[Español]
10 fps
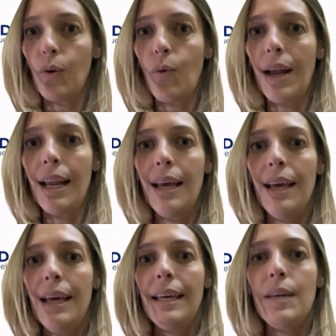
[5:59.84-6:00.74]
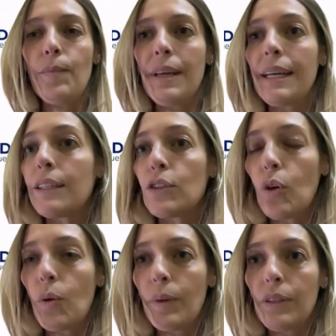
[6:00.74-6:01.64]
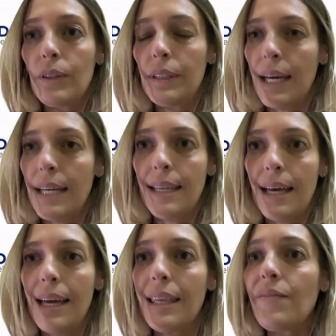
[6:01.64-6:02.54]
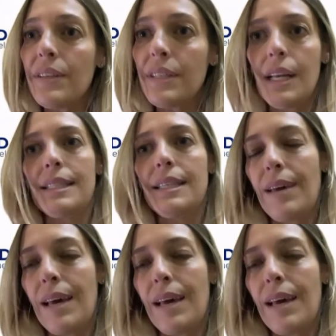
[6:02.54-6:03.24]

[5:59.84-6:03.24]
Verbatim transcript: cual implica que todo aumento de tasa es difícil que se vea